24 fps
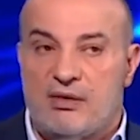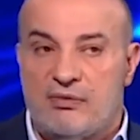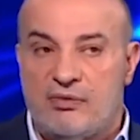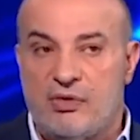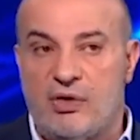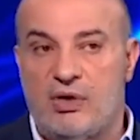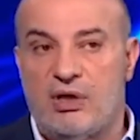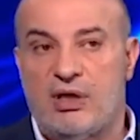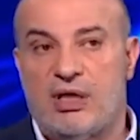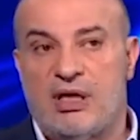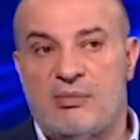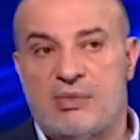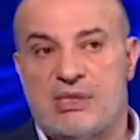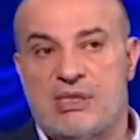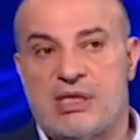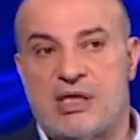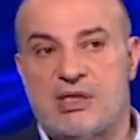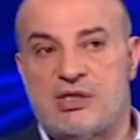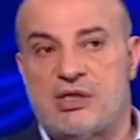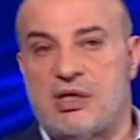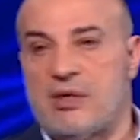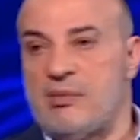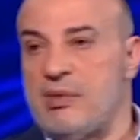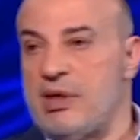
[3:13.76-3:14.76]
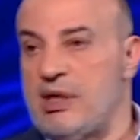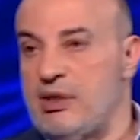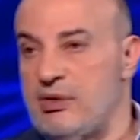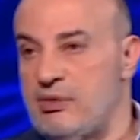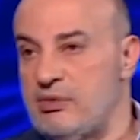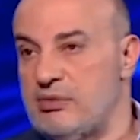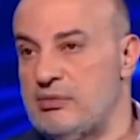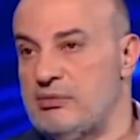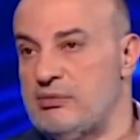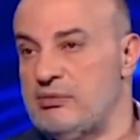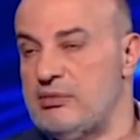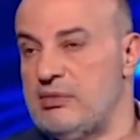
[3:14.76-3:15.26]
فوق ال 15
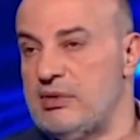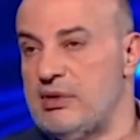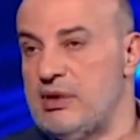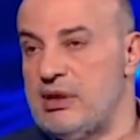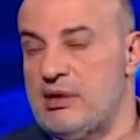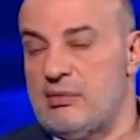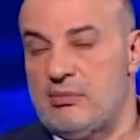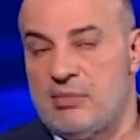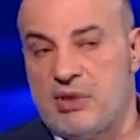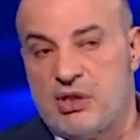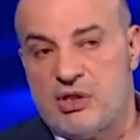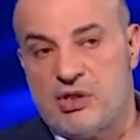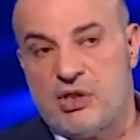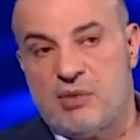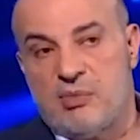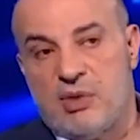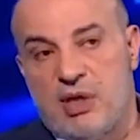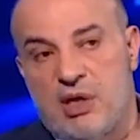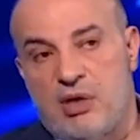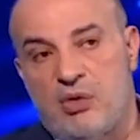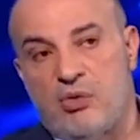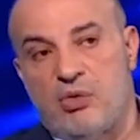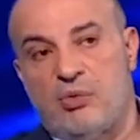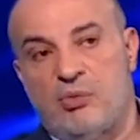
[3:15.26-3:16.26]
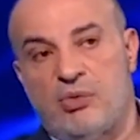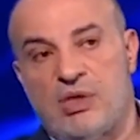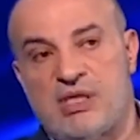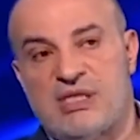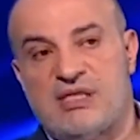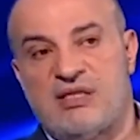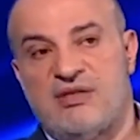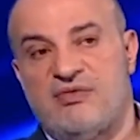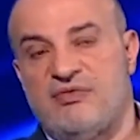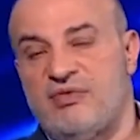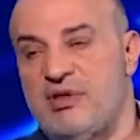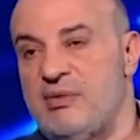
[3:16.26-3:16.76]
مليون بيجي بيقول له
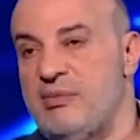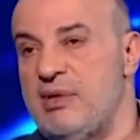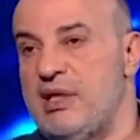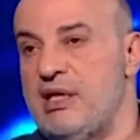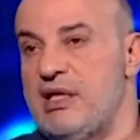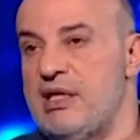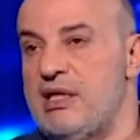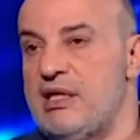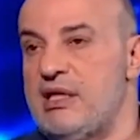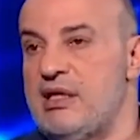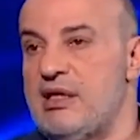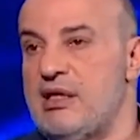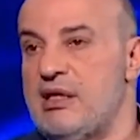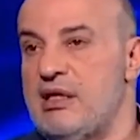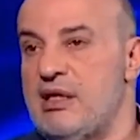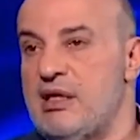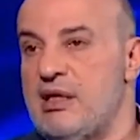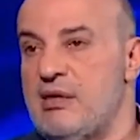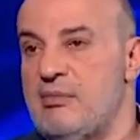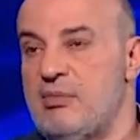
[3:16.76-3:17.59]
الموظف بالماليه